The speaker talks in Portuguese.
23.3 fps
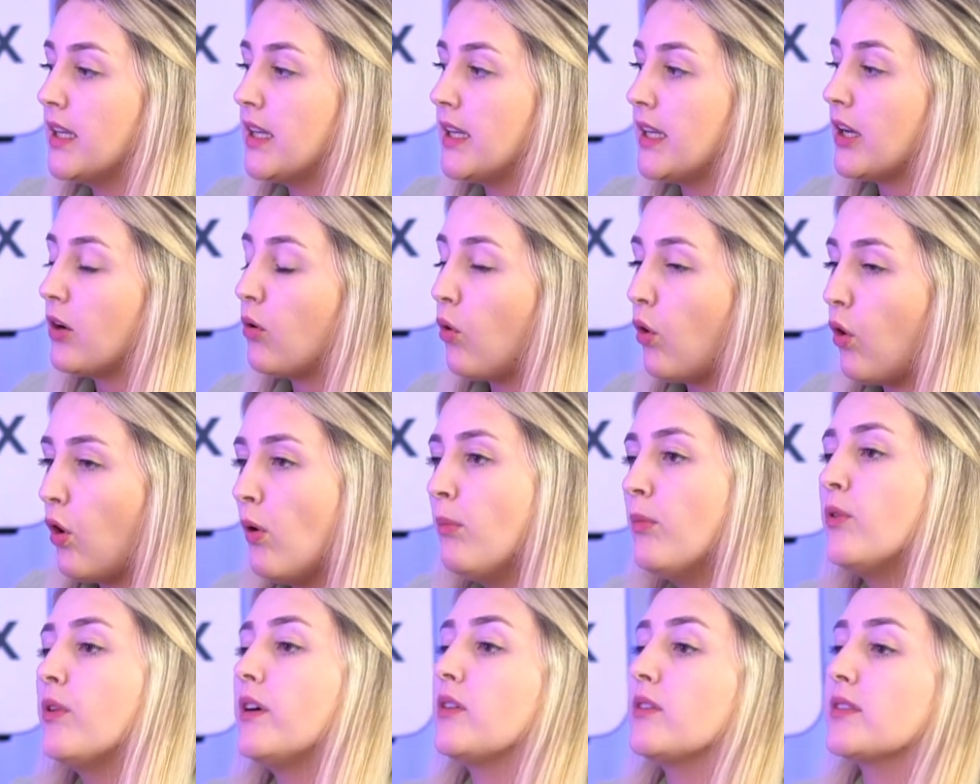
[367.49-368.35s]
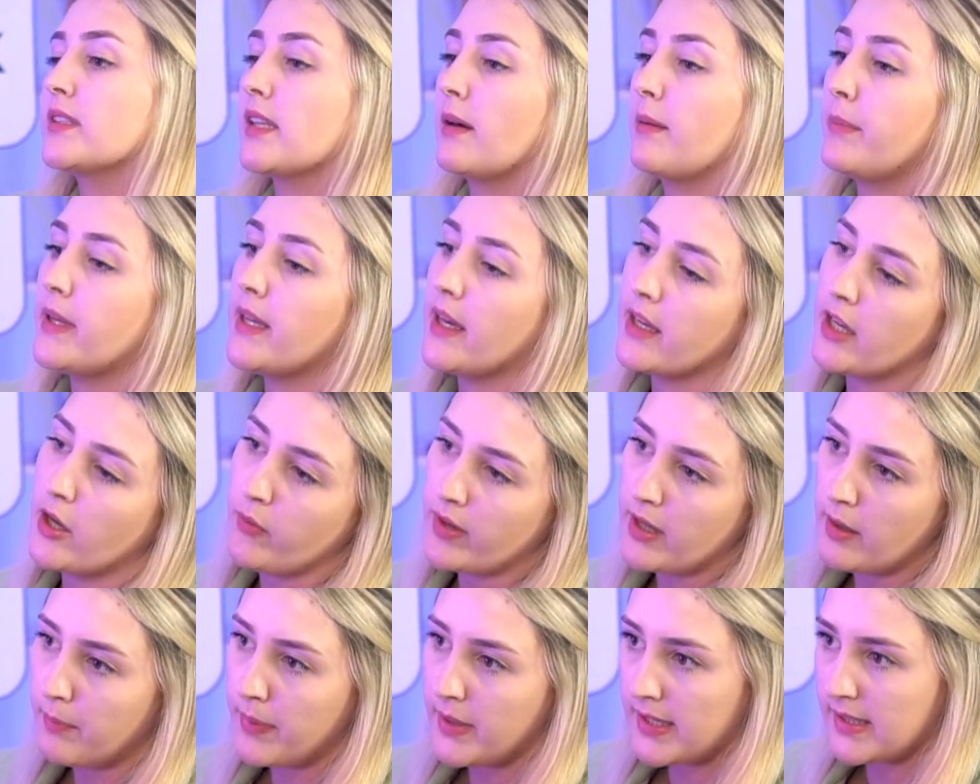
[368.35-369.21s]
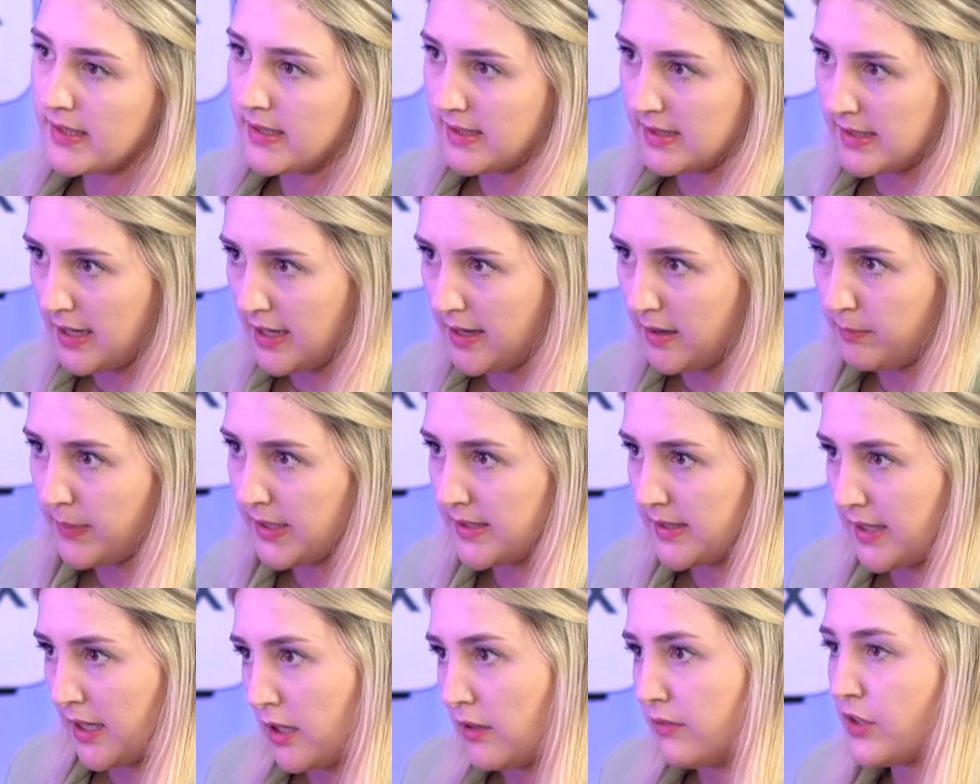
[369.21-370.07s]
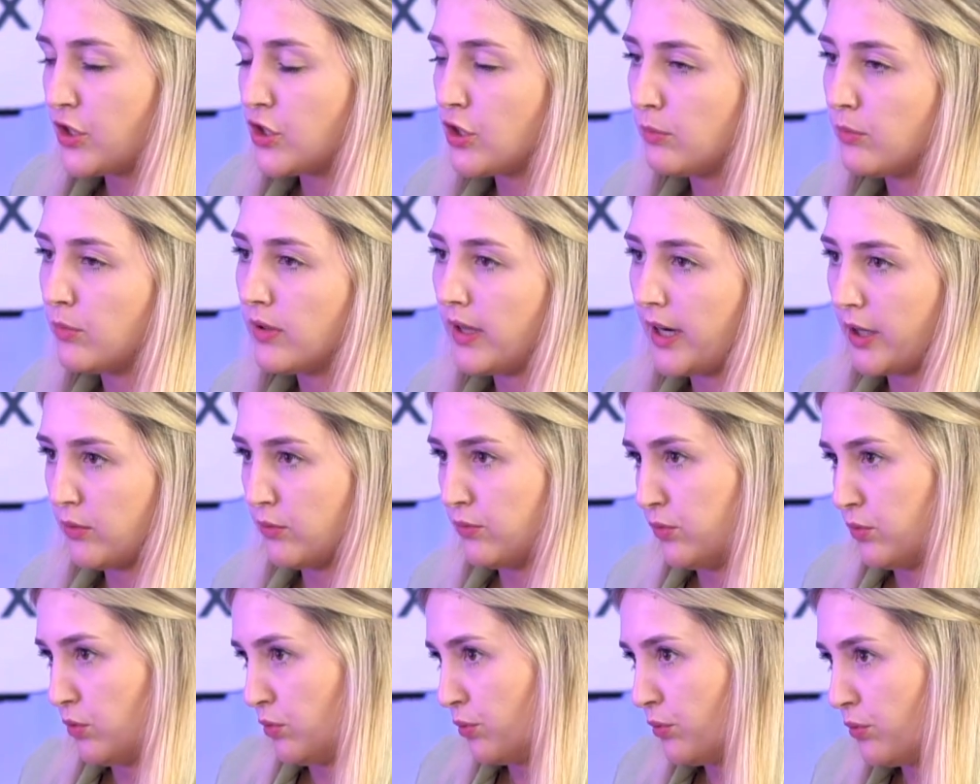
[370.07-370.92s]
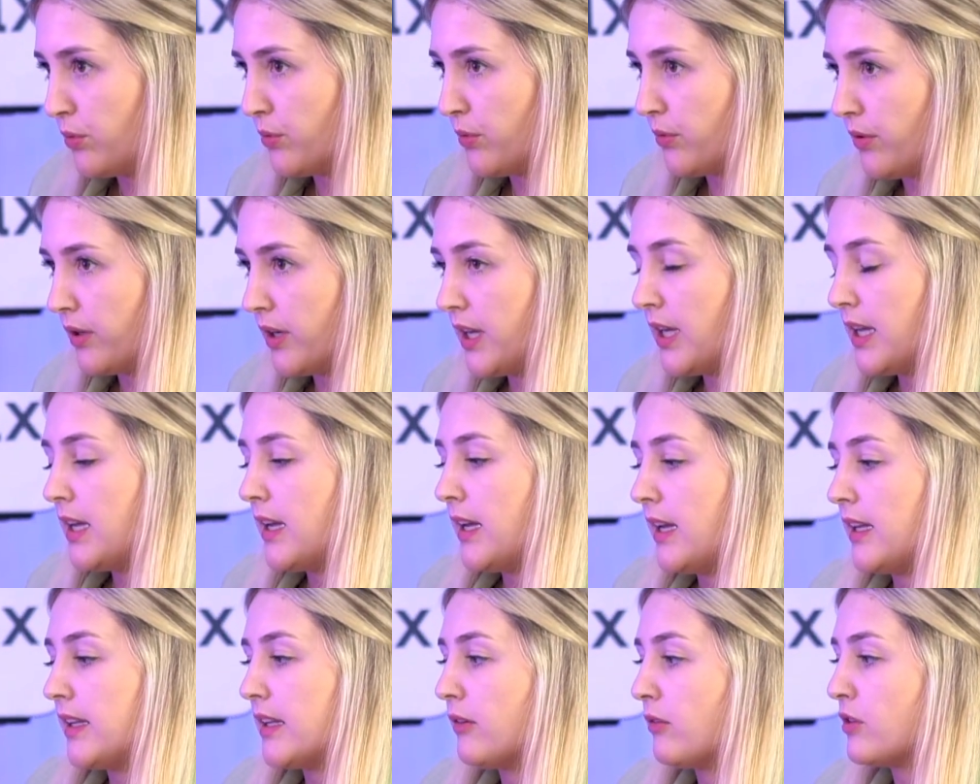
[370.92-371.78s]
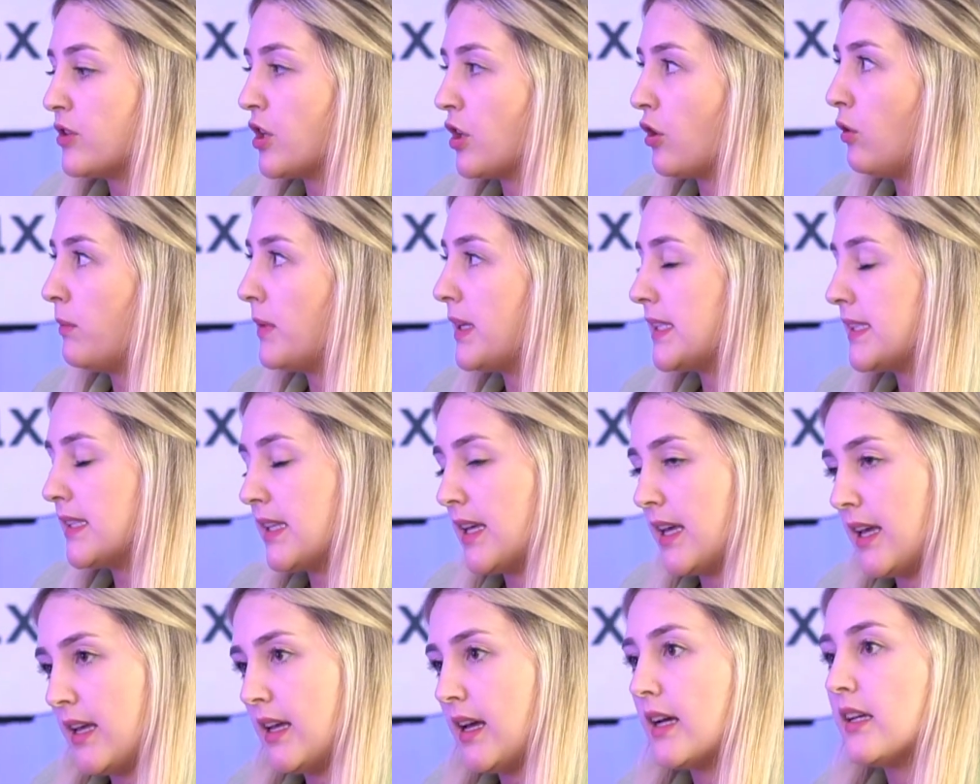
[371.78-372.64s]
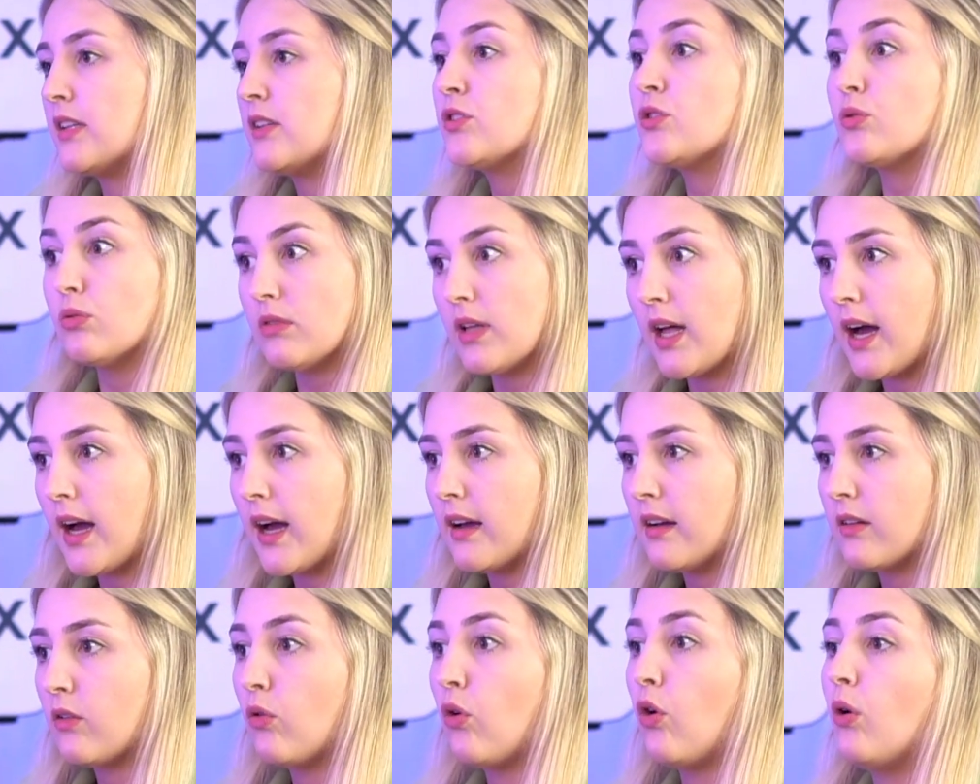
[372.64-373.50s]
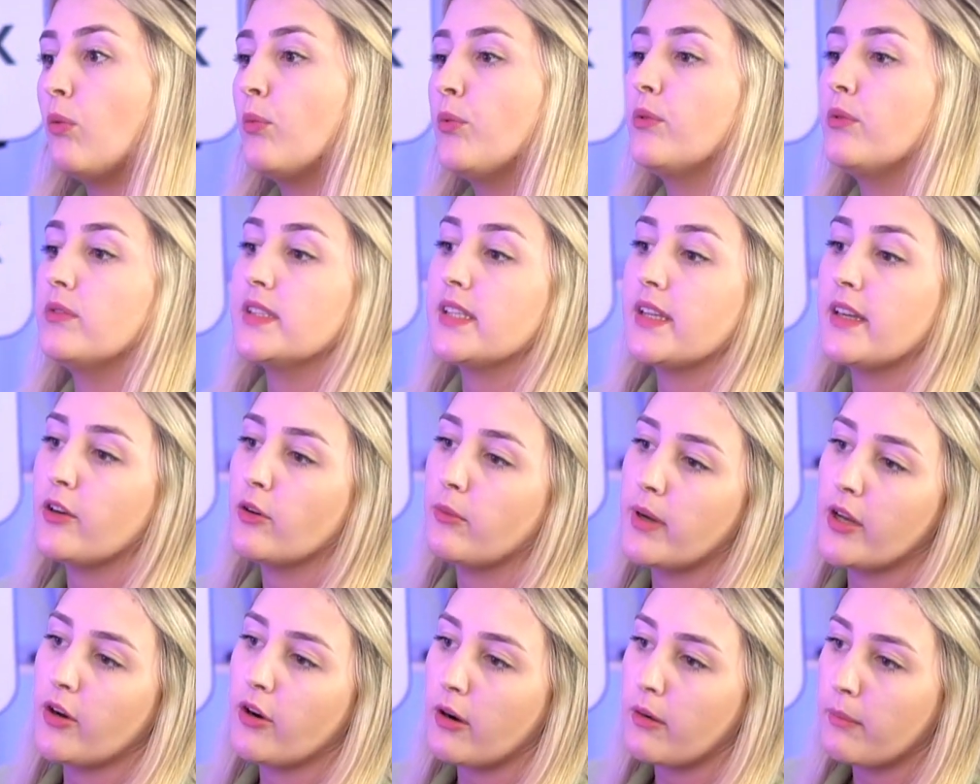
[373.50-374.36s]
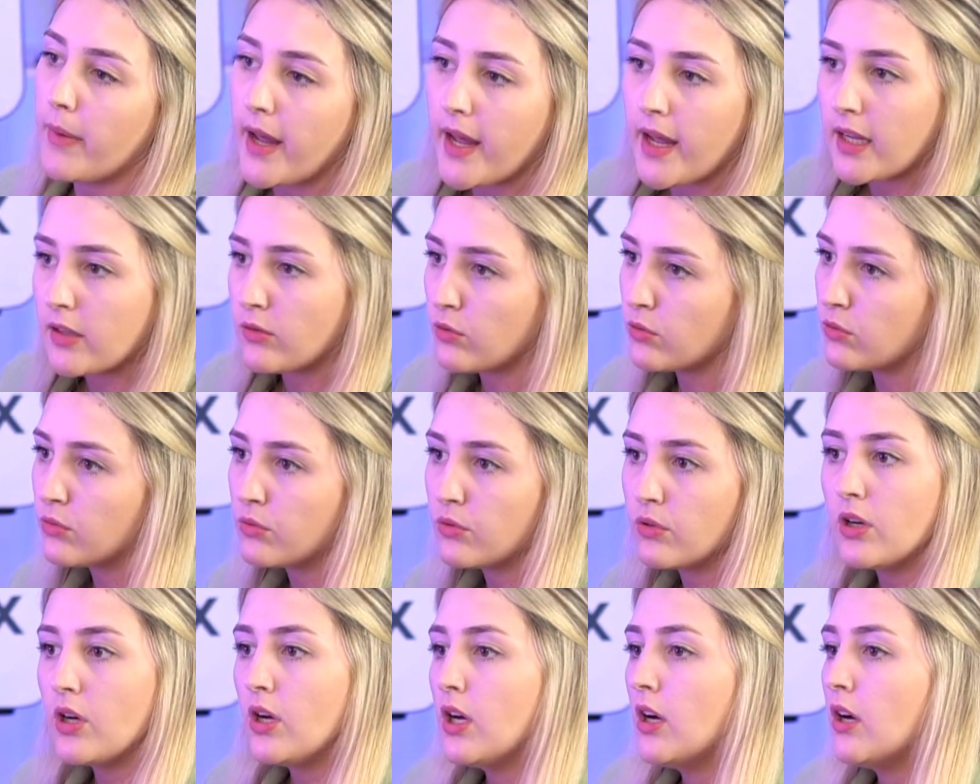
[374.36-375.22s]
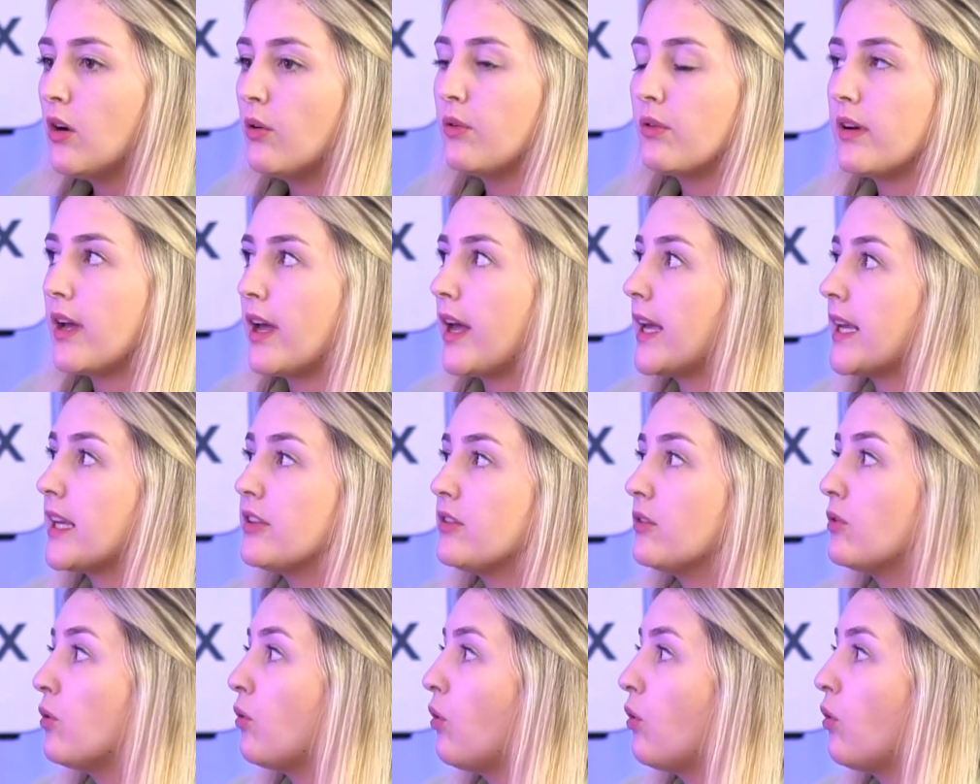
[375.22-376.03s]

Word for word: E como eu sabia que eu ia precisar passar no vestibular no futuro, então eu já comecei a estudar como seria o melhor método, é, que,